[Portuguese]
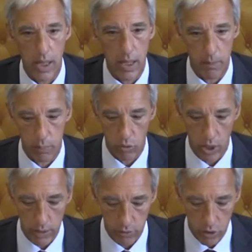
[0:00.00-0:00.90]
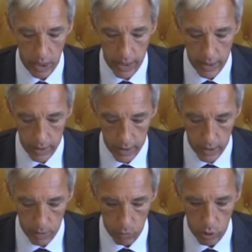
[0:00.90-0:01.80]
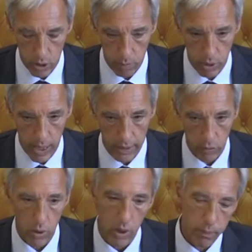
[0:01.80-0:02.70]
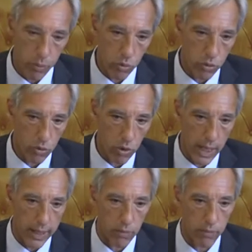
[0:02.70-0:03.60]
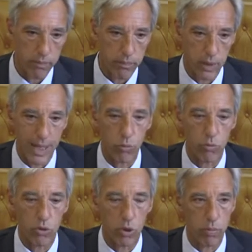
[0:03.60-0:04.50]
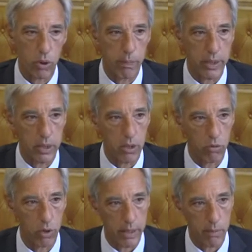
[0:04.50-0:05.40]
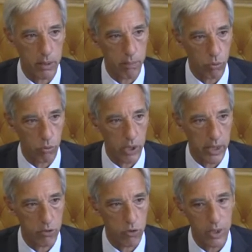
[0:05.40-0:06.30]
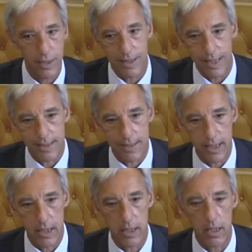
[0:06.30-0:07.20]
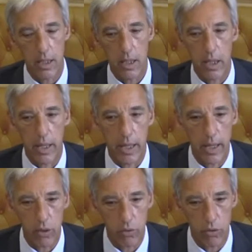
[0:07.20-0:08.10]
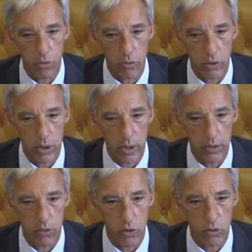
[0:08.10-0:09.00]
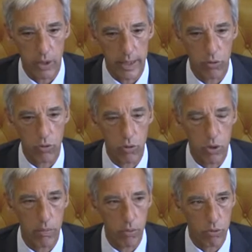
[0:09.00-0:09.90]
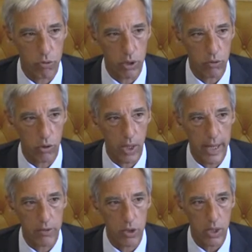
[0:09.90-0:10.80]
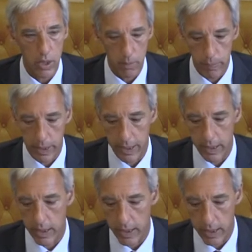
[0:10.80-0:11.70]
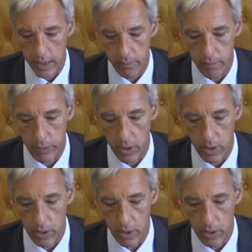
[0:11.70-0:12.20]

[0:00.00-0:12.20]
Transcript: eh, Portugal está eh, muito empenhado. Por outro lado, dá um sabor particularmente português trazer eh, aquilo que são os interesses nacionais e os contributos nacionais para eh,